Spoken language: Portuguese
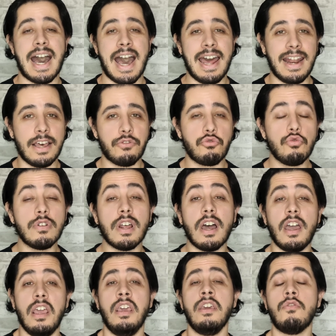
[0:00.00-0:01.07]
A
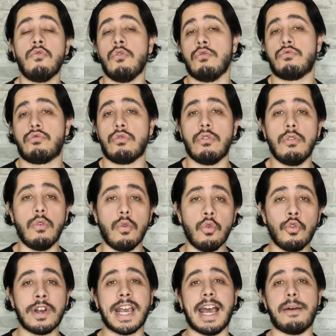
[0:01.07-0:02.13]
Natura encontrou
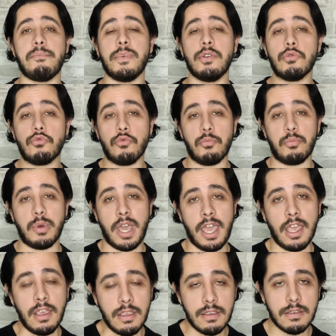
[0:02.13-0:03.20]
o caminho do
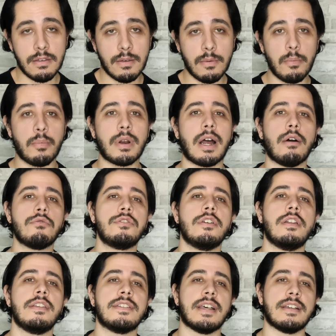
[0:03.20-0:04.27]
bem para a
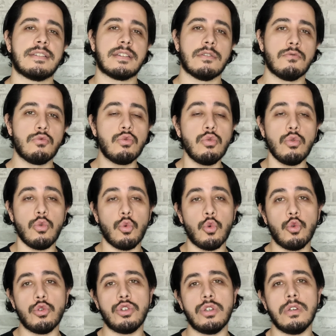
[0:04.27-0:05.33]
utilização do
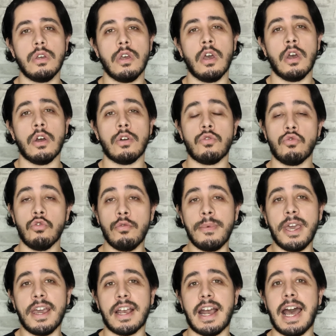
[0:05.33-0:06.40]
UG no
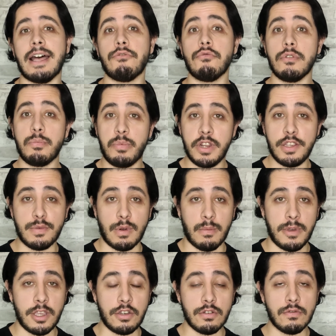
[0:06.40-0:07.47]
mercado e
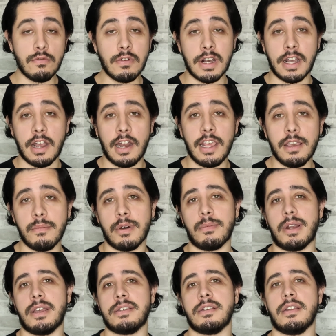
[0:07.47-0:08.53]
principalmente no clima
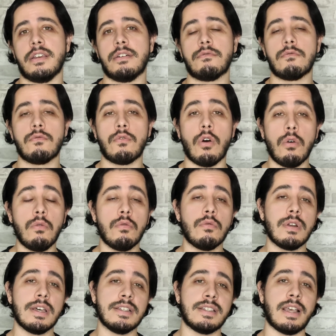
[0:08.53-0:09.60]
brasileiro com o
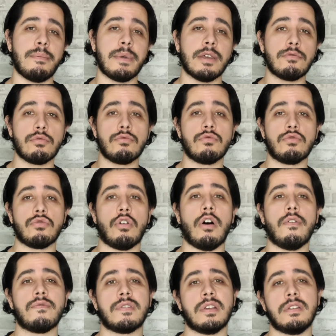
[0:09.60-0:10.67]
lançamento dos
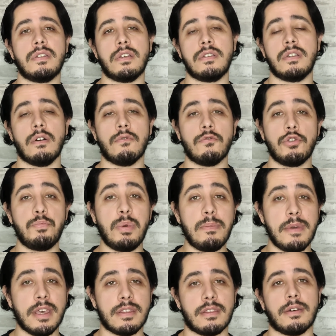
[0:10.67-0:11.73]
novos Essência UG
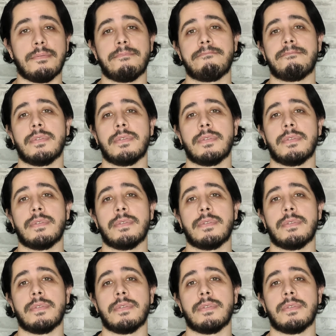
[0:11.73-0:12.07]
Pimenta.